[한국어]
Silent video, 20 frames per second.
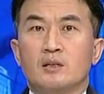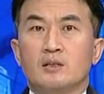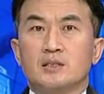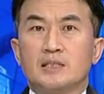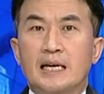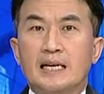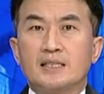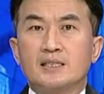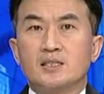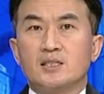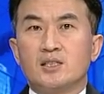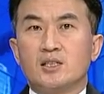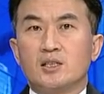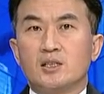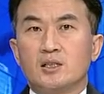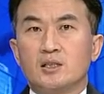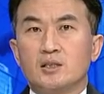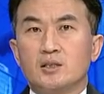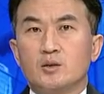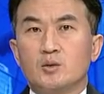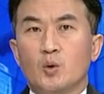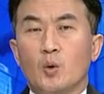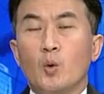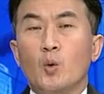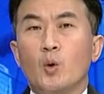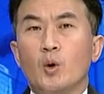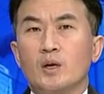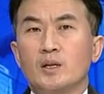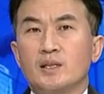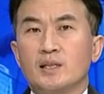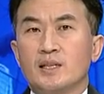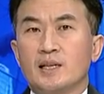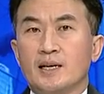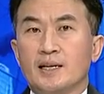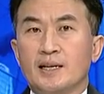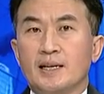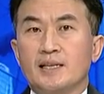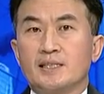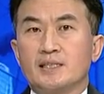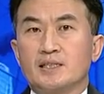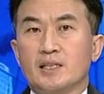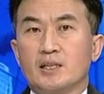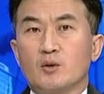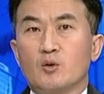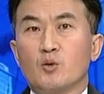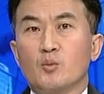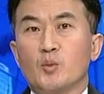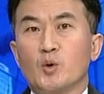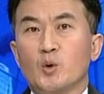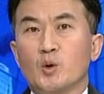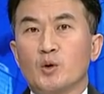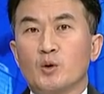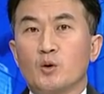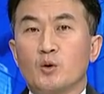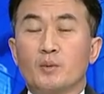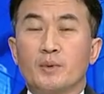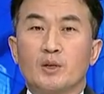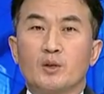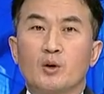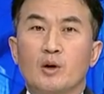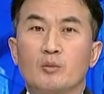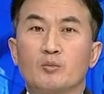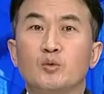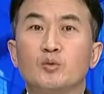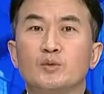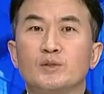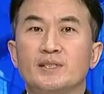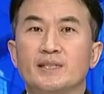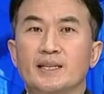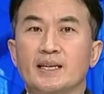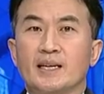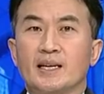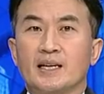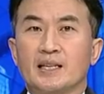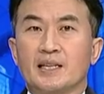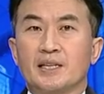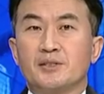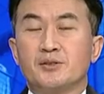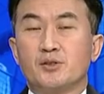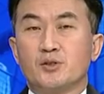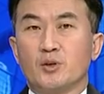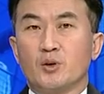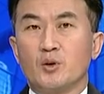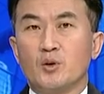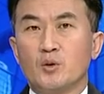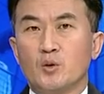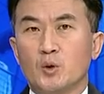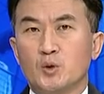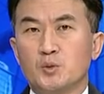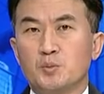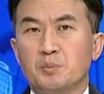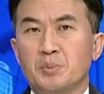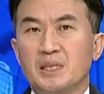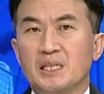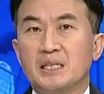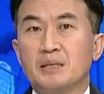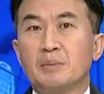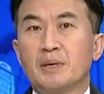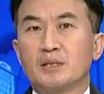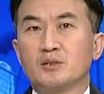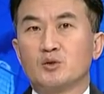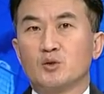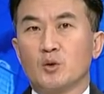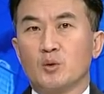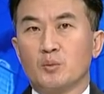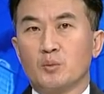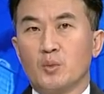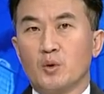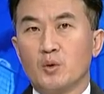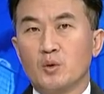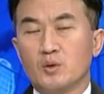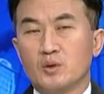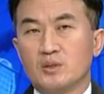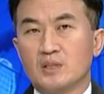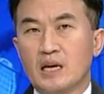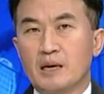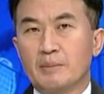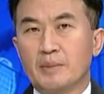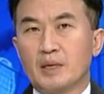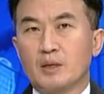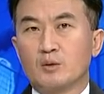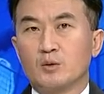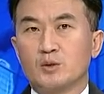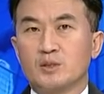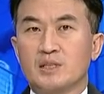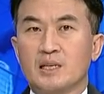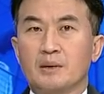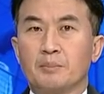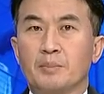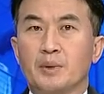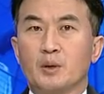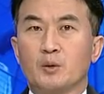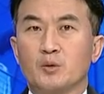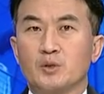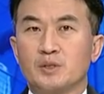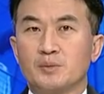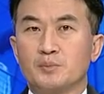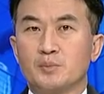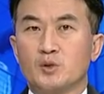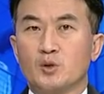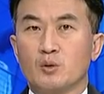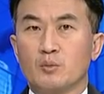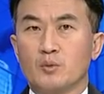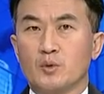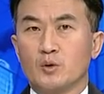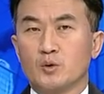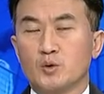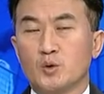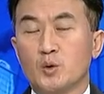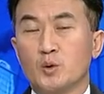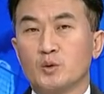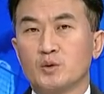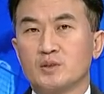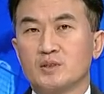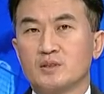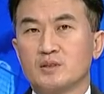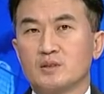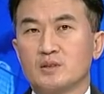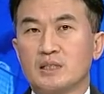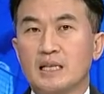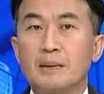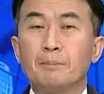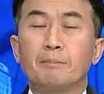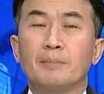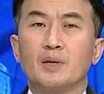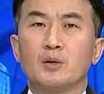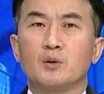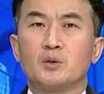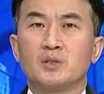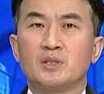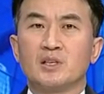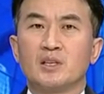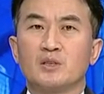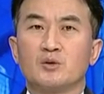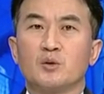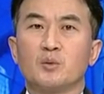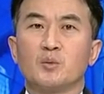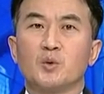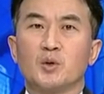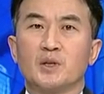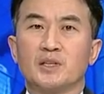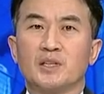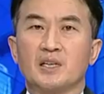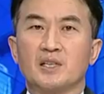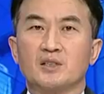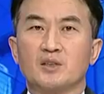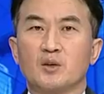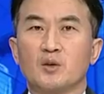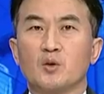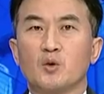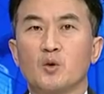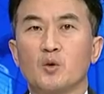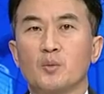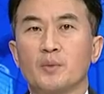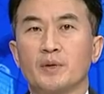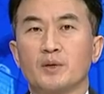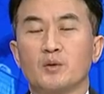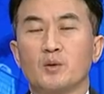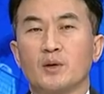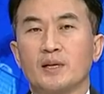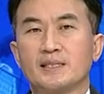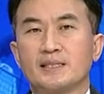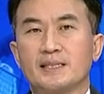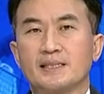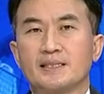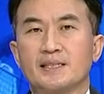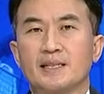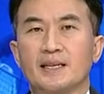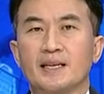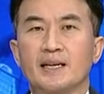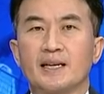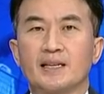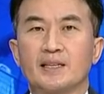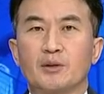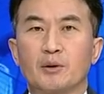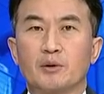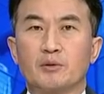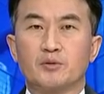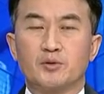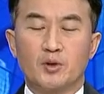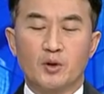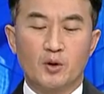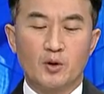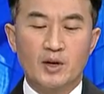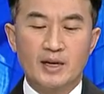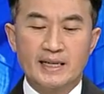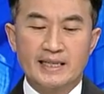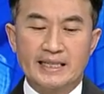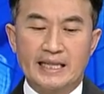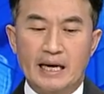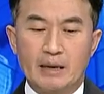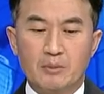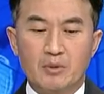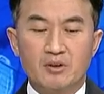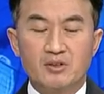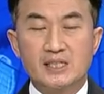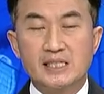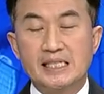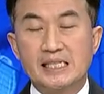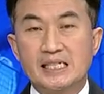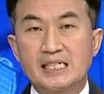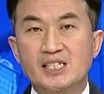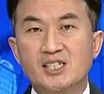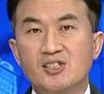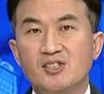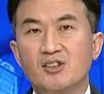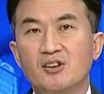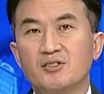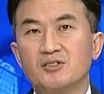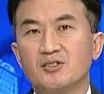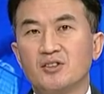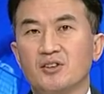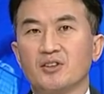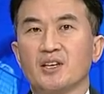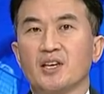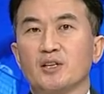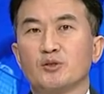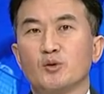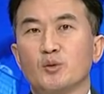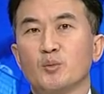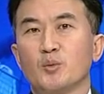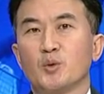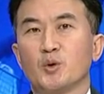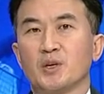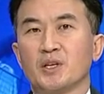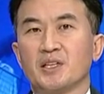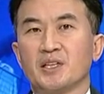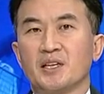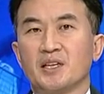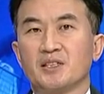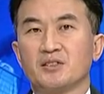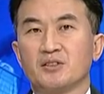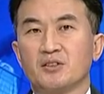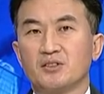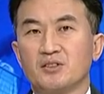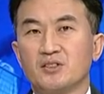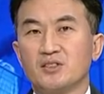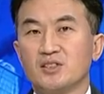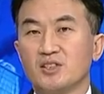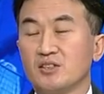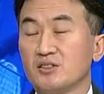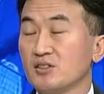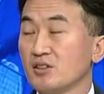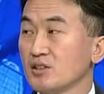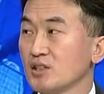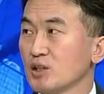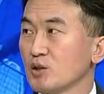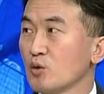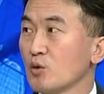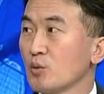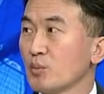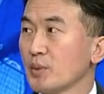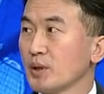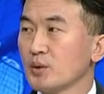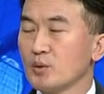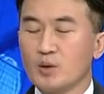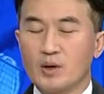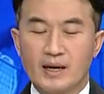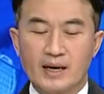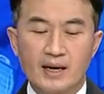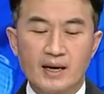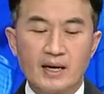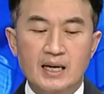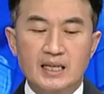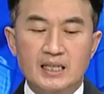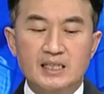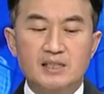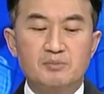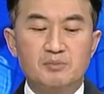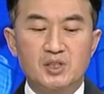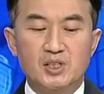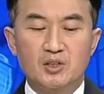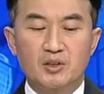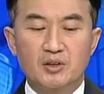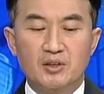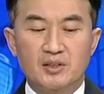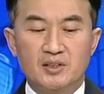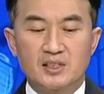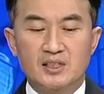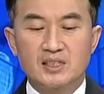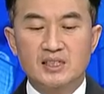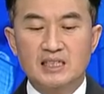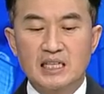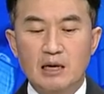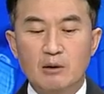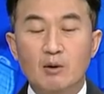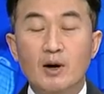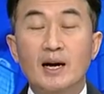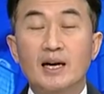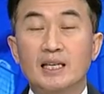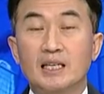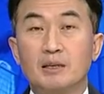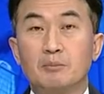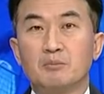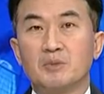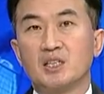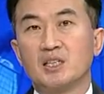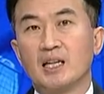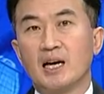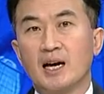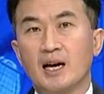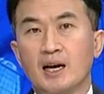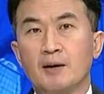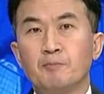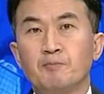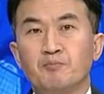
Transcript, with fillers: 작년 5월 달에 이제 공매도가 부분 재개가 됐죠. 코스피 200 종목, 그 다음에 코스닥 150 종목, 네. 총 네. 350개 종목에 대해서 공매도가 이제 재개가 됐고요. 나머지 2천여 개 종목에 대해서는 여전히 공매도가 금지되어 있는 상황입니다.